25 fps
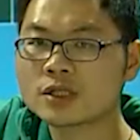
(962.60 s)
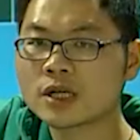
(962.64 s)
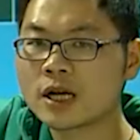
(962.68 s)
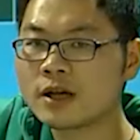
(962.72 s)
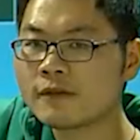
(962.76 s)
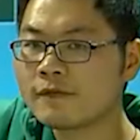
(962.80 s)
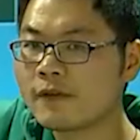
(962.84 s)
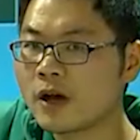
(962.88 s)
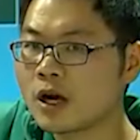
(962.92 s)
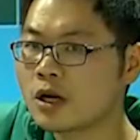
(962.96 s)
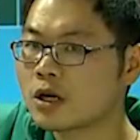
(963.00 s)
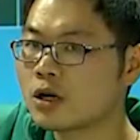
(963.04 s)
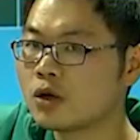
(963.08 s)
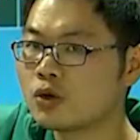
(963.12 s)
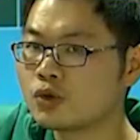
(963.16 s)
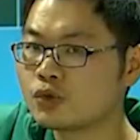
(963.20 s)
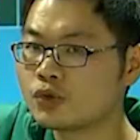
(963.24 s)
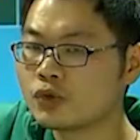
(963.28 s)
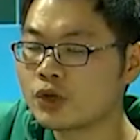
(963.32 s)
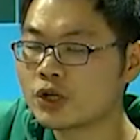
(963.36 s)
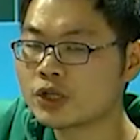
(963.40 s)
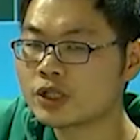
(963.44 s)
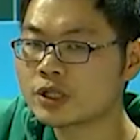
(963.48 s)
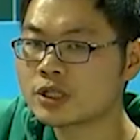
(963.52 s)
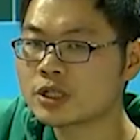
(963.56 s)
的乘法
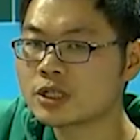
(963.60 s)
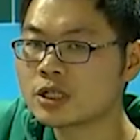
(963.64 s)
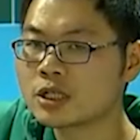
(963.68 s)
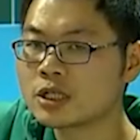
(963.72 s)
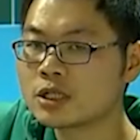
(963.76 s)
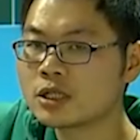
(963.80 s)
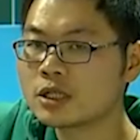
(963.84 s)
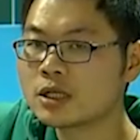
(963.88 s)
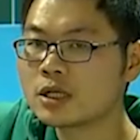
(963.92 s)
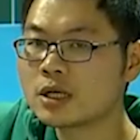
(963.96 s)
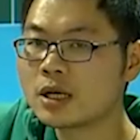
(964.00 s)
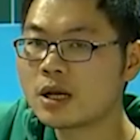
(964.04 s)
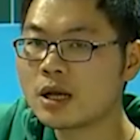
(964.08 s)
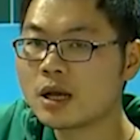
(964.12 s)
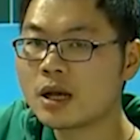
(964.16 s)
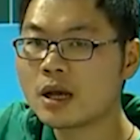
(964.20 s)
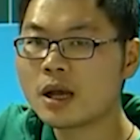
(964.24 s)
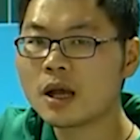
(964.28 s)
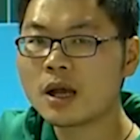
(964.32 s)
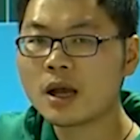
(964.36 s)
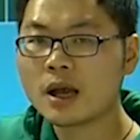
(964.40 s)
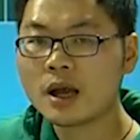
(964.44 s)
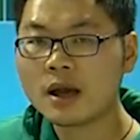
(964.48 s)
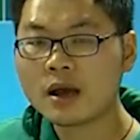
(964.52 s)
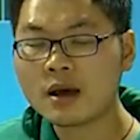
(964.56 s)
口诀是
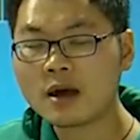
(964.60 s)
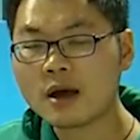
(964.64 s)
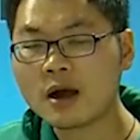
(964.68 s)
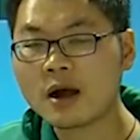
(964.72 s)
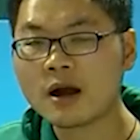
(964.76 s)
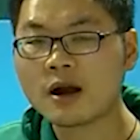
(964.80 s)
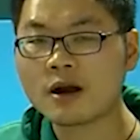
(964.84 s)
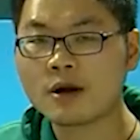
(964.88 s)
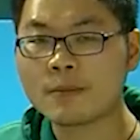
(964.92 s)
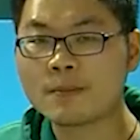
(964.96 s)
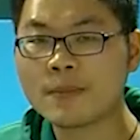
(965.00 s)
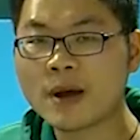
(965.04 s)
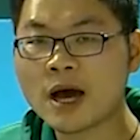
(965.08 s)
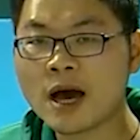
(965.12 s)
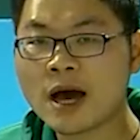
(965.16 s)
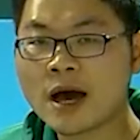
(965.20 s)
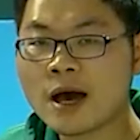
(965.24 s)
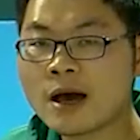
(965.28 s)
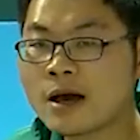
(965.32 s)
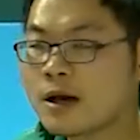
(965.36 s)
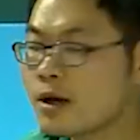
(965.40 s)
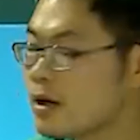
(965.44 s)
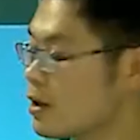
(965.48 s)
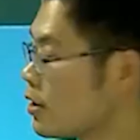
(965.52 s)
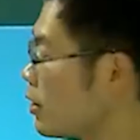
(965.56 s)
二
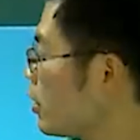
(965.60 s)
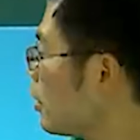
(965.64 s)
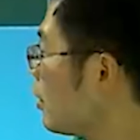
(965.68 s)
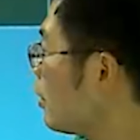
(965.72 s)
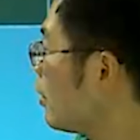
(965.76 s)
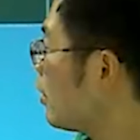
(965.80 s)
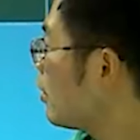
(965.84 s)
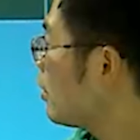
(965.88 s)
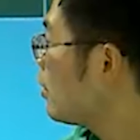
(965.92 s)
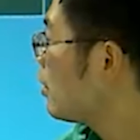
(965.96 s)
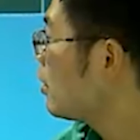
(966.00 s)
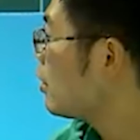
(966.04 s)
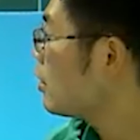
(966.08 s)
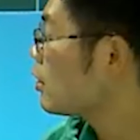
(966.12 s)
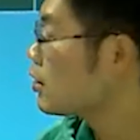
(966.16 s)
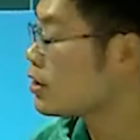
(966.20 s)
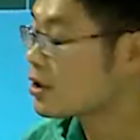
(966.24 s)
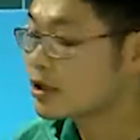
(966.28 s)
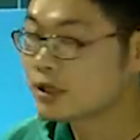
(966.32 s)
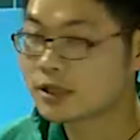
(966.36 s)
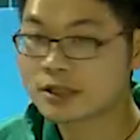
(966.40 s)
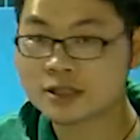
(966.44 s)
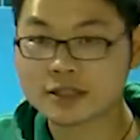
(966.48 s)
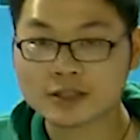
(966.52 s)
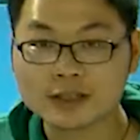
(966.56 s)
八
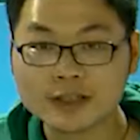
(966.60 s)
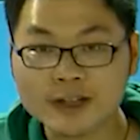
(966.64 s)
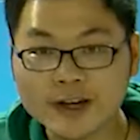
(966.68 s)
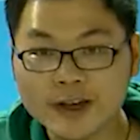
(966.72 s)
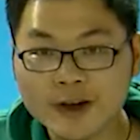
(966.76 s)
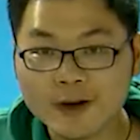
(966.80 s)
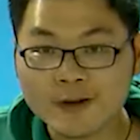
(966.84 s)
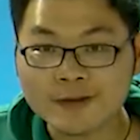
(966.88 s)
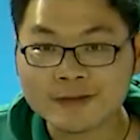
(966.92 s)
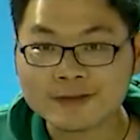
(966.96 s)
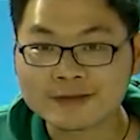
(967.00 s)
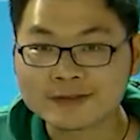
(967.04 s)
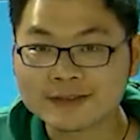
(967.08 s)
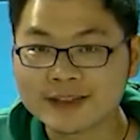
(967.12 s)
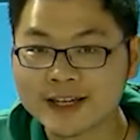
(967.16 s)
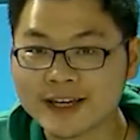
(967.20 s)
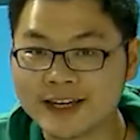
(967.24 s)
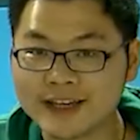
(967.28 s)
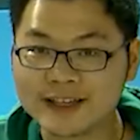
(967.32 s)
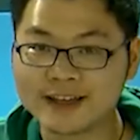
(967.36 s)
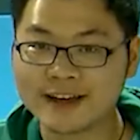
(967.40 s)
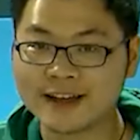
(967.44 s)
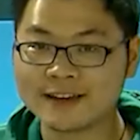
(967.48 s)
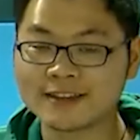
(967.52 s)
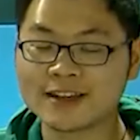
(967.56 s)
十六。
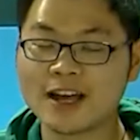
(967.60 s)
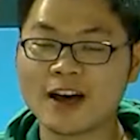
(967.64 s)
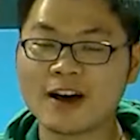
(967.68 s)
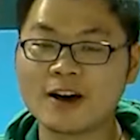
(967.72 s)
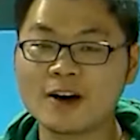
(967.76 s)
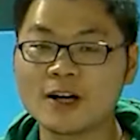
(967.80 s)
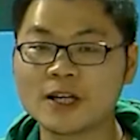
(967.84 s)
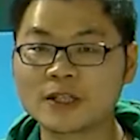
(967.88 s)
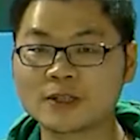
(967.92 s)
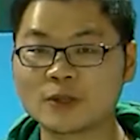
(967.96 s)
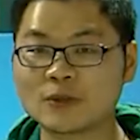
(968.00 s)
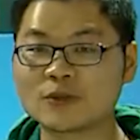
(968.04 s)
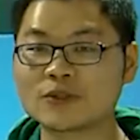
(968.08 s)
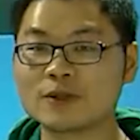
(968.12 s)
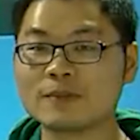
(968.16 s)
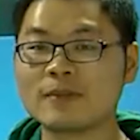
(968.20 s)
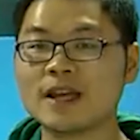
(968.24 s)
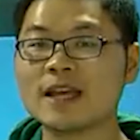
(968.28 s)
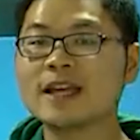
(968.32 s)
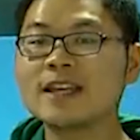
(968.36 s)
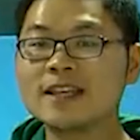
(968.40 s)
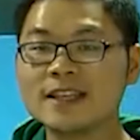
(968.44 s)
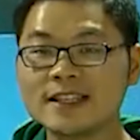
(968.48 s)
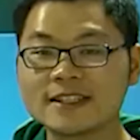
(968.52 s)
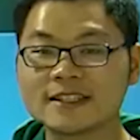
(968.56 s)
哎，很好，同学
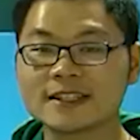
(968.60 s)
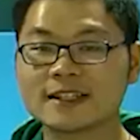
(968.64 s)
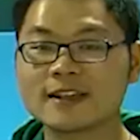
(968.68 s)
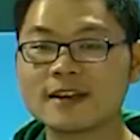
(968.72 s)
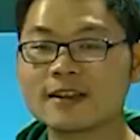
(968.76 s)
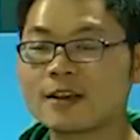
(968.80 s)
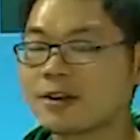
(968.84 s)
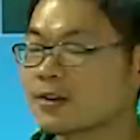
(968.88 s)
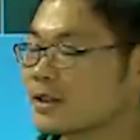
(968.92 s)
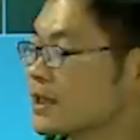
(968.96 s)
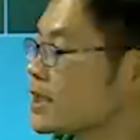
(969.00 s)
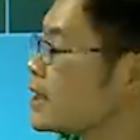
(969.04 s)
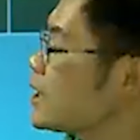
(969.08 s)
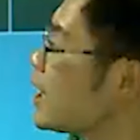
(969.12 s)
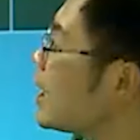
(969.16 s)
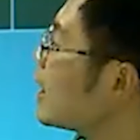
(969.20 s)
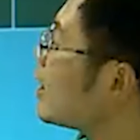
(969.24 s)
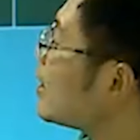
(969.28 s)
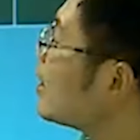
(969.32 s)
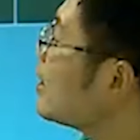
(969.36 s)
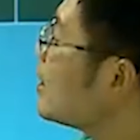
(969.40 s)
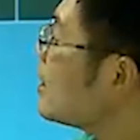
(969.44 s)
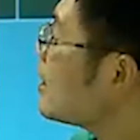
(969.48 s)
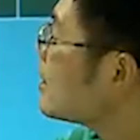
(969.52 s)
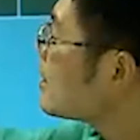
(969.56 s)
们一起跟老师
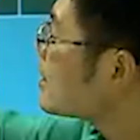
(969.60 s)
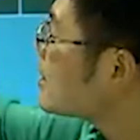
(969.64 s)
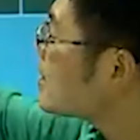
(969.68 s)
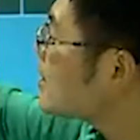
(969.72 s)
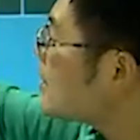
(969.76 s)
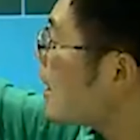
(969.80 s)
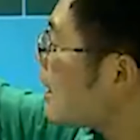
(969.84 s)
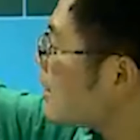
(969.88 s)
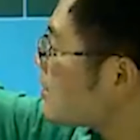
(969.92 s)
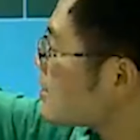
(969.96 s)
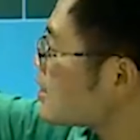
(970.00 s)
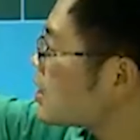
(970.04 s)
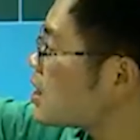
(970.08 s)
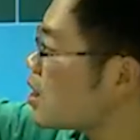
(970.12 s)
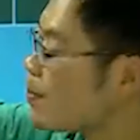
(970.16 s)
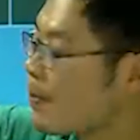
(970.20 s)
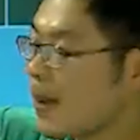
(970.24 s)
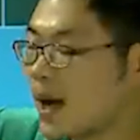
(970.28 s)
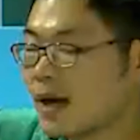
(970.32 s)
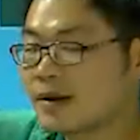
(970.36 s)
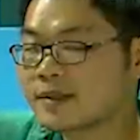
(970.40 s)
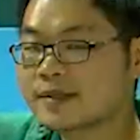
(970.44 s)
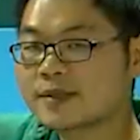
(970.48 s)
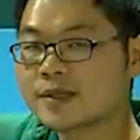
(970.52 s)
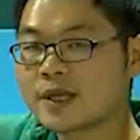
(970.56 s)
念：三只
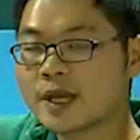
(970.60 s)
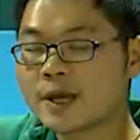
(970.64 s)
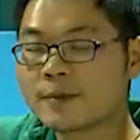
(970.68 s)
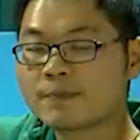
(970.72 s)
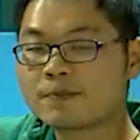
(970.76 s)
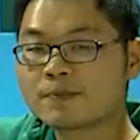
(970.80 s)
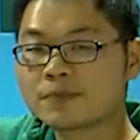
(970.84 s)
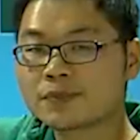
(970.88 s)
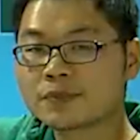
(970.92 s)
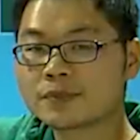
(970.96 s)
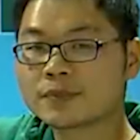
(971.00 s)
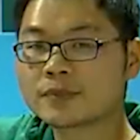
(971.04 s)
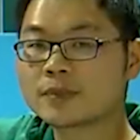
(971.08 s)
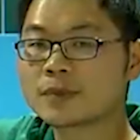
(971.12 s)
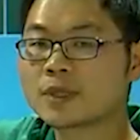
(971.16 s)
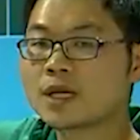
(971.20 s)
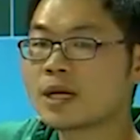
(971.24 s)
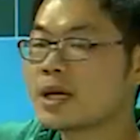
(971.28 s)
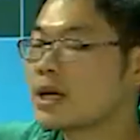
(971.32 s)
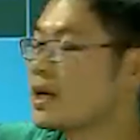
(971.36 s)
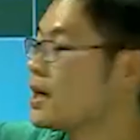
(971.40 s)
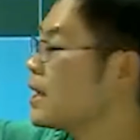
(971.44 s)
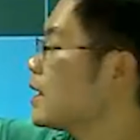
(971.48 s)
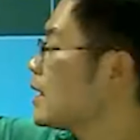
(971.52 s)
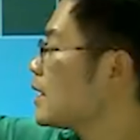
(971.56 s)
螃蟹，
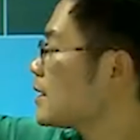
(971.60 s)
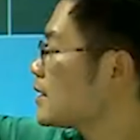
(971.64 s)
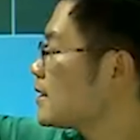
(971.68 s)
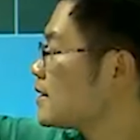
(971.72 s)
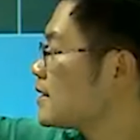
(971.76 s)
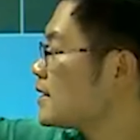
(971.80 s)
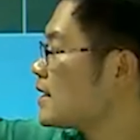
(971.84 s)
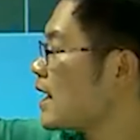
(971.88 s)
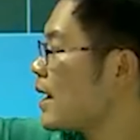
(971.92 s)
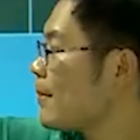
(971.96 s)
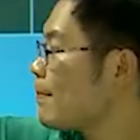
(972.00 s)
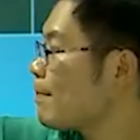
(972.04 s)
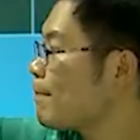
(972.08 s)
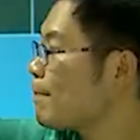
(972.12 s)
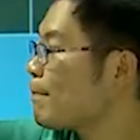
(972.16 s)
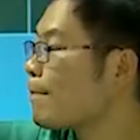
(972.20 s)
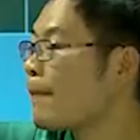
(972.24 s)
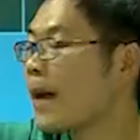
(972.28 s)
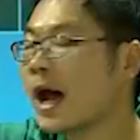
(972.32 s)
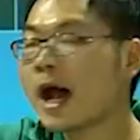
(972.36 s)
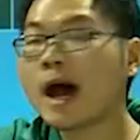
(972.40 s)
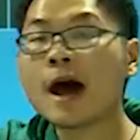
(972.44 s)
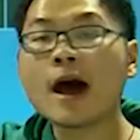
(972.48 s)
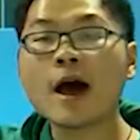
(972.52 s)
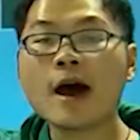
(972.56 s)
三
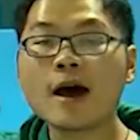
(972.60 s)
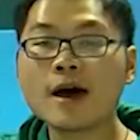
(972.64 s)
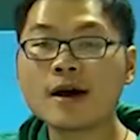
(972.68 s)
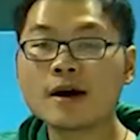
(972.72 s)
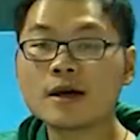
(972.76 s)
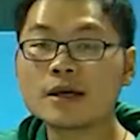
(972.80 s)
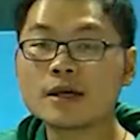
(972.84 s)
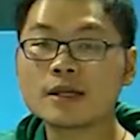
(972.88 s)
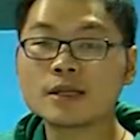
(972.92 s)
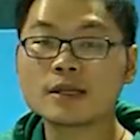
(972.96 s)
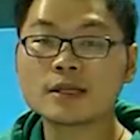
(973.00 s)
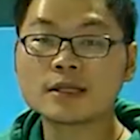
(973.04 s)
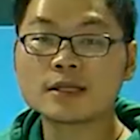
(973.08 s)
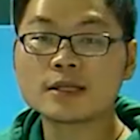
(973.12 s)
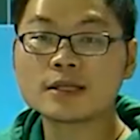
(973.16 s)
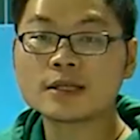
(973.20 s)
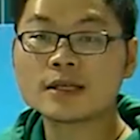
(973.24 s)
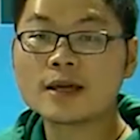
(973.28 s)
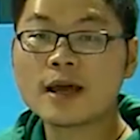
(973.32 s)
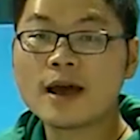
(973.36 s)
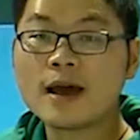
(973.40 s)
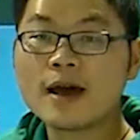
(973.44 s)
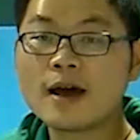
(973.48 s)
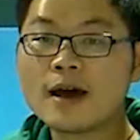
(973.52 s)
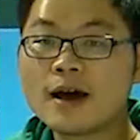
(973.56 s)
八
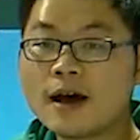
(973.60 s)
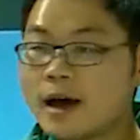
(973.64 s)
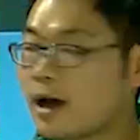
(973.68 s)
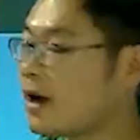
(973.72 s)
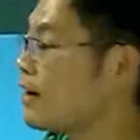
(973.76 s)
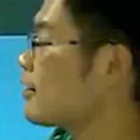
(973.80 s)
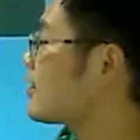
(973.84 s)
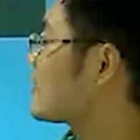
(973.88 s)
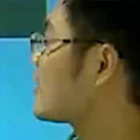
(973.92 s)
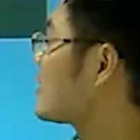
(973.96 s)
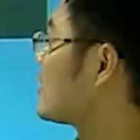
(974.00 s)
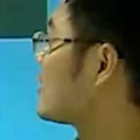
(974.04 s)
二